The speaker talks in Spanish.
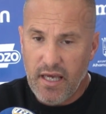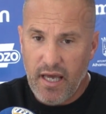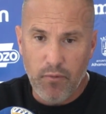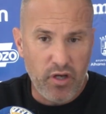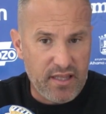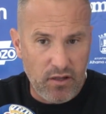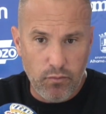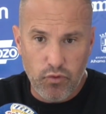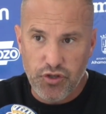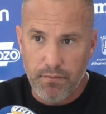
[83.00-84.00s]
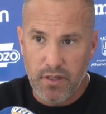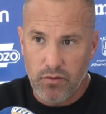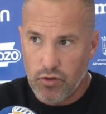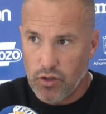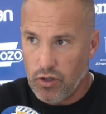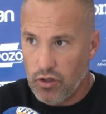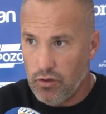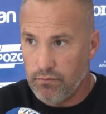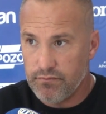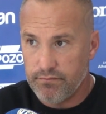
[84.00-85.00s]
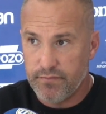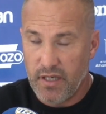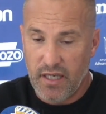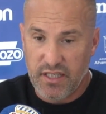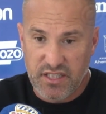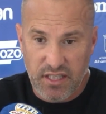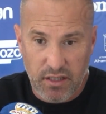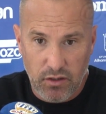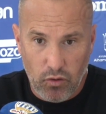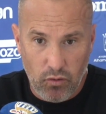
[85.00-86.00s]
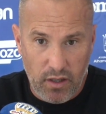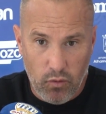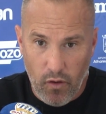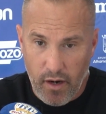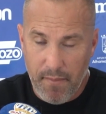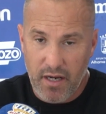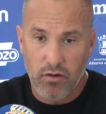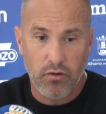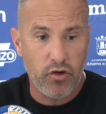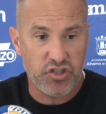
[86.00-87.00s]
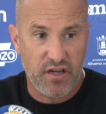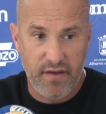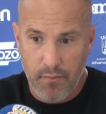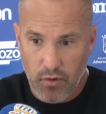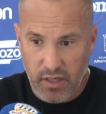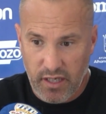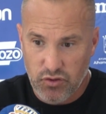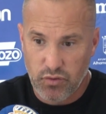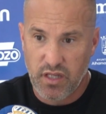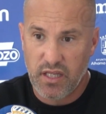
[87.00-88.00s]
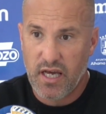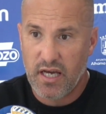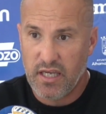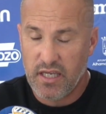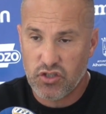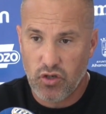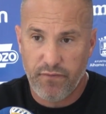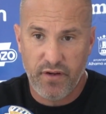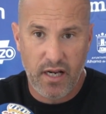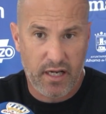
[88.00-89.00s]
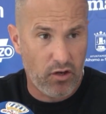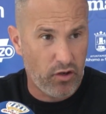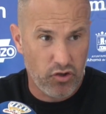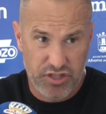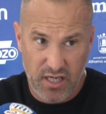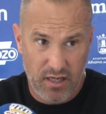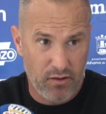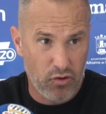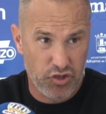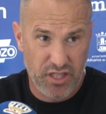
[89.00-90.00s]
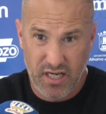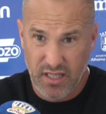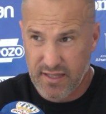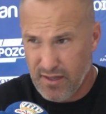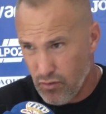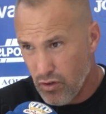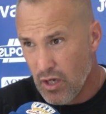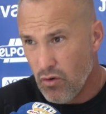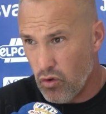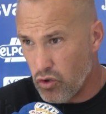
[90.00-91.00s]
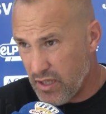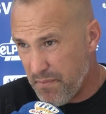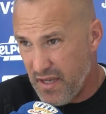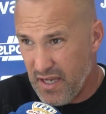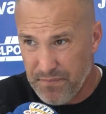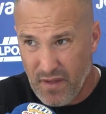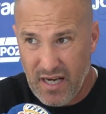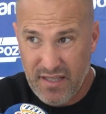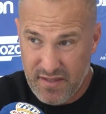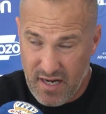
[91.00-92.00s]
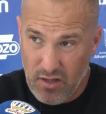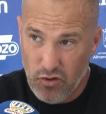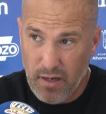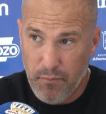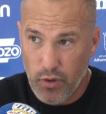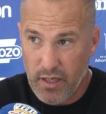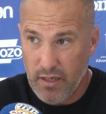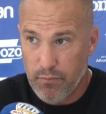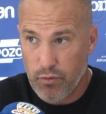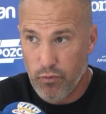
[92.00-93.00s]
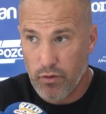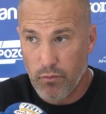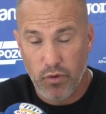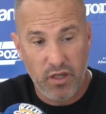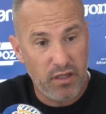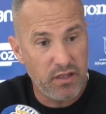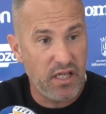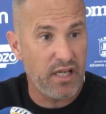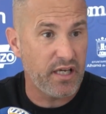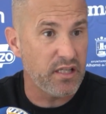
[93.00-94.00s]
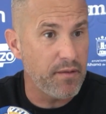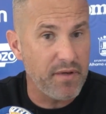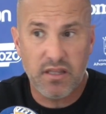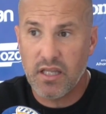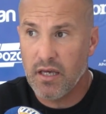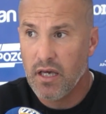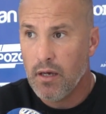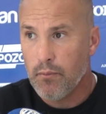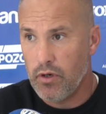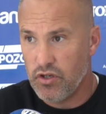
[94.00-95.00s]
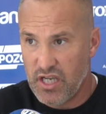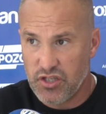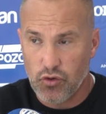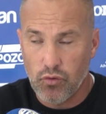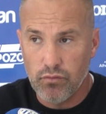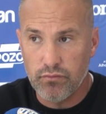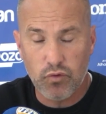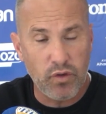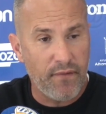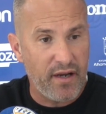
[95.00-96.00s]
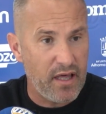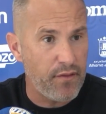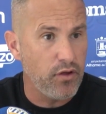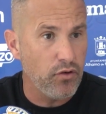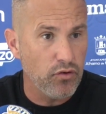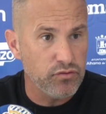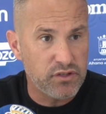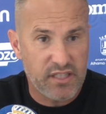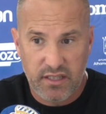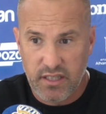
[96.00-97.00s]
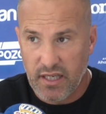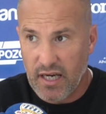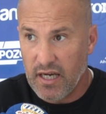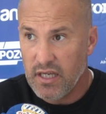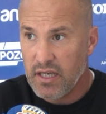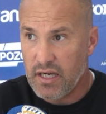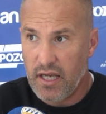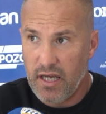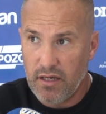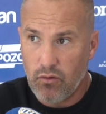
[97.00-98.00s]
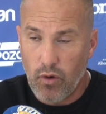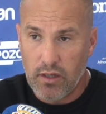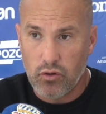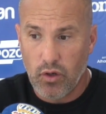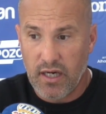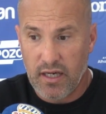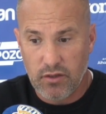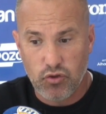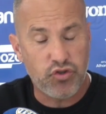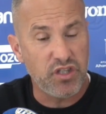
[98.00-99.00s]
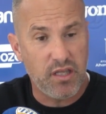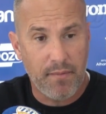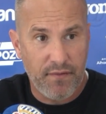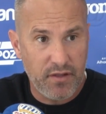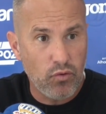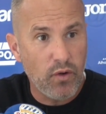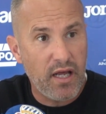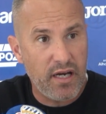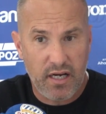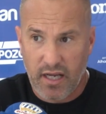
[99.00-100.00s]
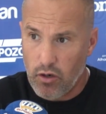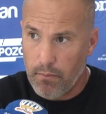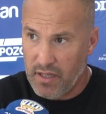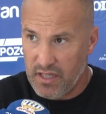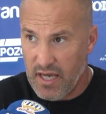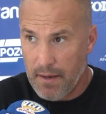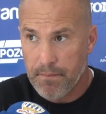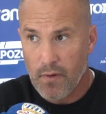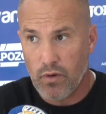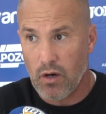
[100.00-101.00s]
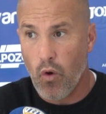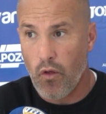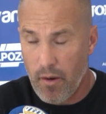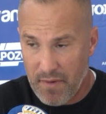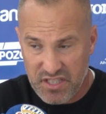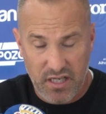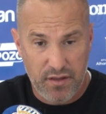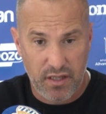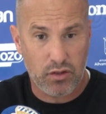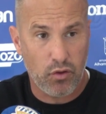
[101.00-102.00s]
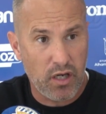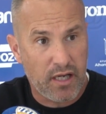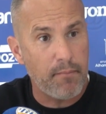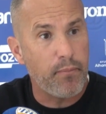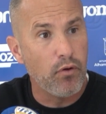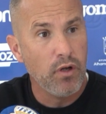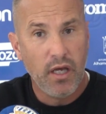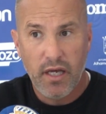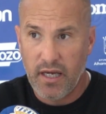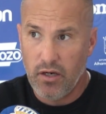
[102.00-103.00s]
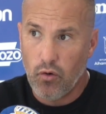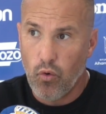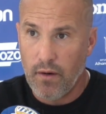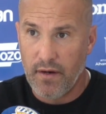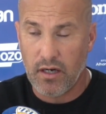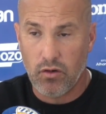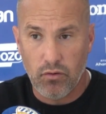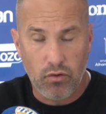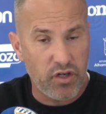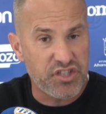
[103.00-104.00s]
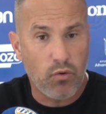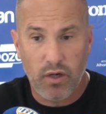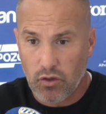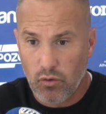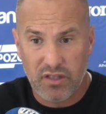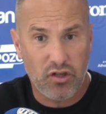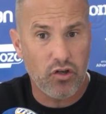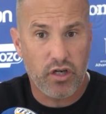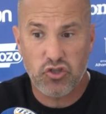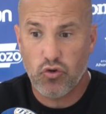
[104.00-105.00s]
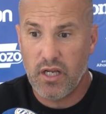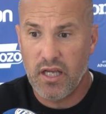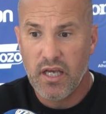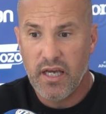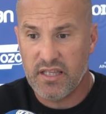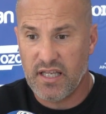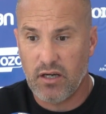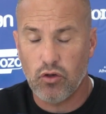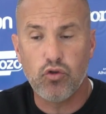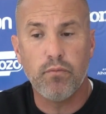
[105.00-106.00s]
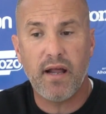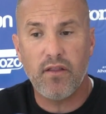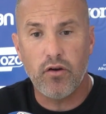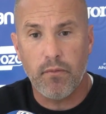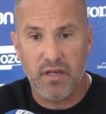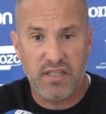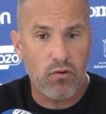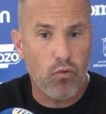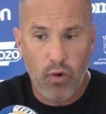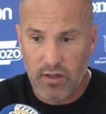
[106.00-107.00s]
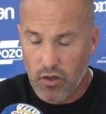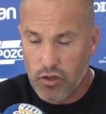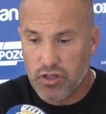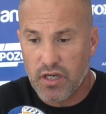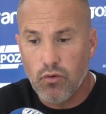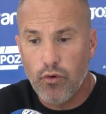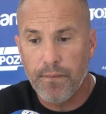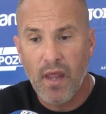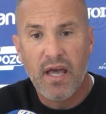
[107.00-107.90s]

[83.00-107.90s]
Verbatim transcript: Hemos estado muchos minutos eh, sin, con una jugadora menos, no sabíamos qué sucedía y eso al final creo que nos ha, nos ha restado. Luego también la entrenadora, pues, pues bueno, muy inteligentemente, pues nos ha hecho una variación táctica eh, en cuanto a su sistema habitual, en el que nos metía una jugadora más en el centro del campo, eh, no jugaba con, ese 4-4-2 que suele estar acostumbrado, nos metían un 4-2-3-1